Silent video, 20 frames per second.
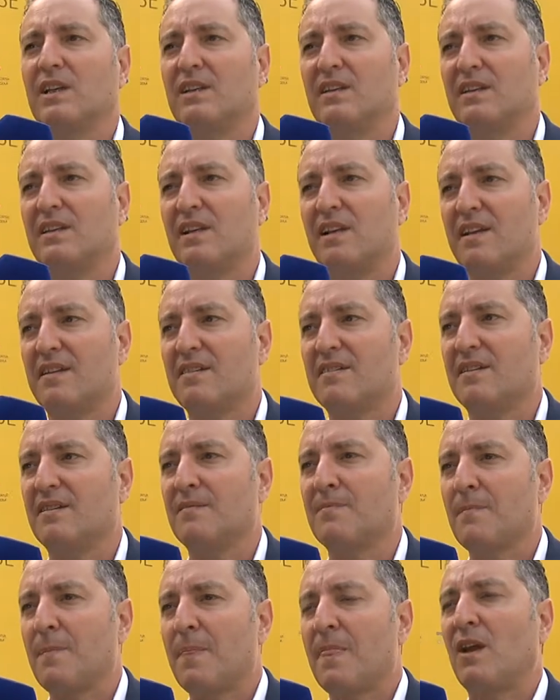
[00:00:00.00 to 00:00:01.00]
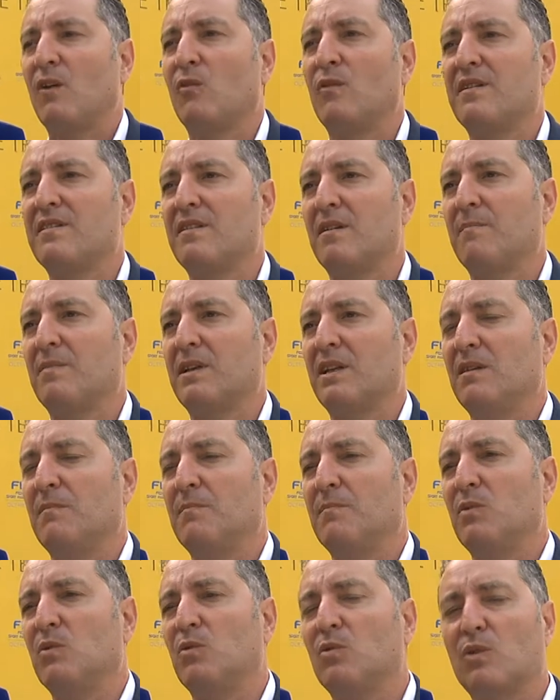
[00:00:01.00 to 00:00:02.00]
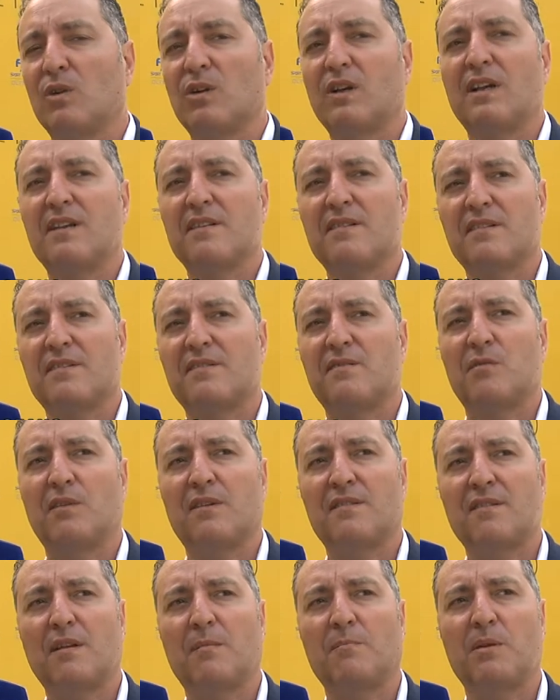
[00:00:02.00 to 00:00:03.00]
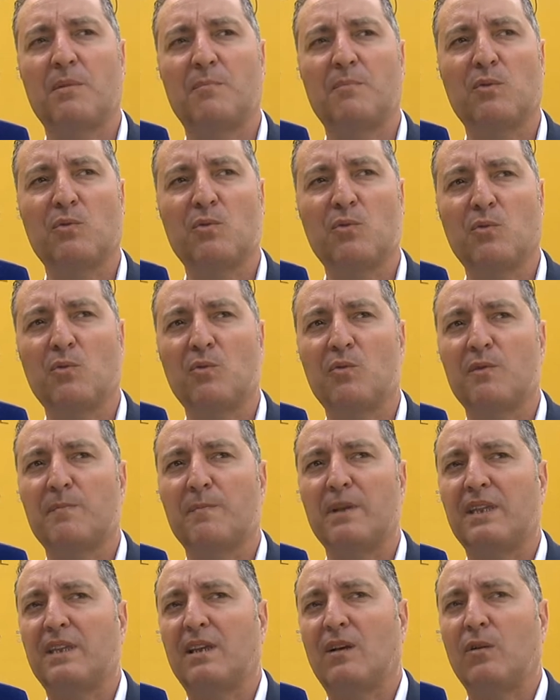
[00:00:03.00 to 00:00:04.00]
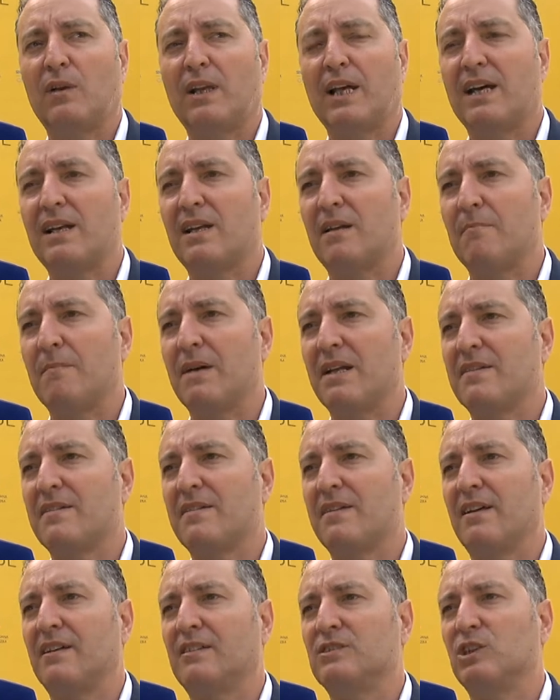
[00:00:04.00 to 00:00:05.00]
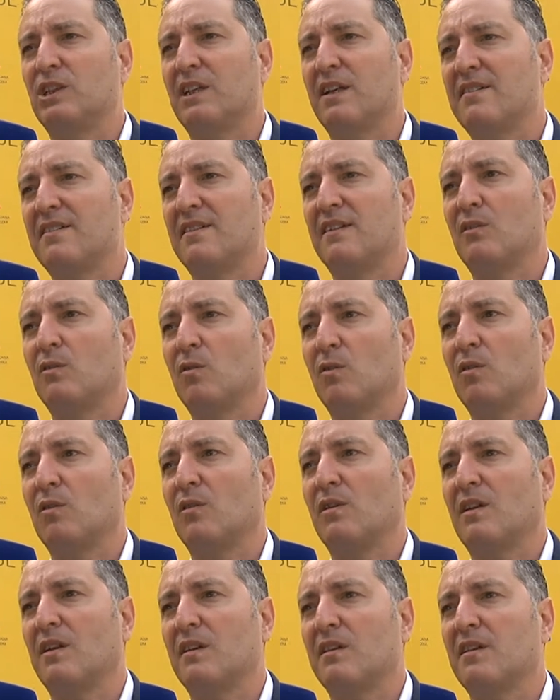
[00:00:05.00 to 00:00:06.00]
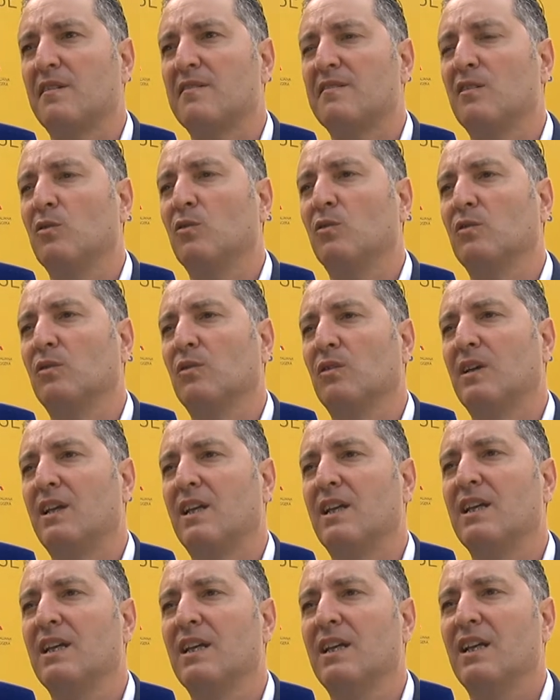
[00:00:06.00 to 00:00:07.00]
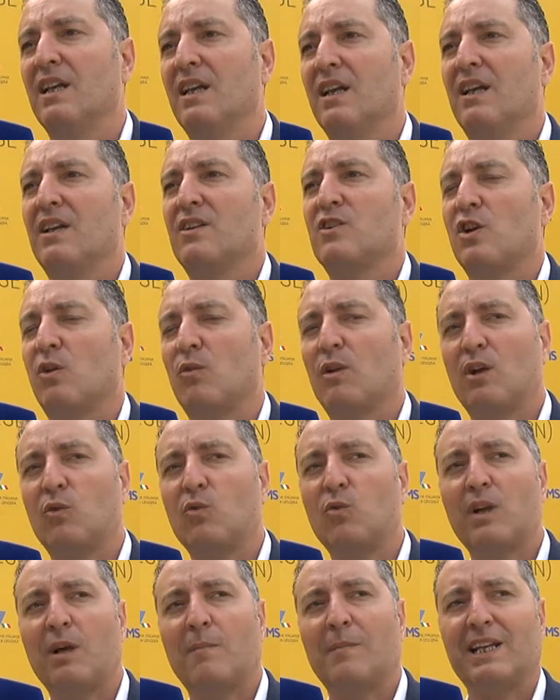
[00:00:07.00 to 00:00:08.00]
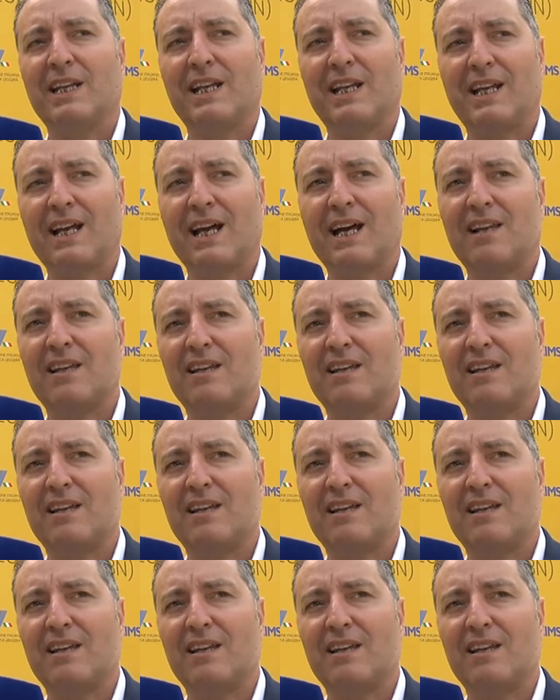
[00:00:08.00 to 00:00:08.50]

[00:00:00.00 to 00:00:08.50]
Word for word: di Telese, lo sempre di più, l'organizzazione è sempre più spettacolare, basta girarsi intorno e rendersi conto che c'è una cura maniacale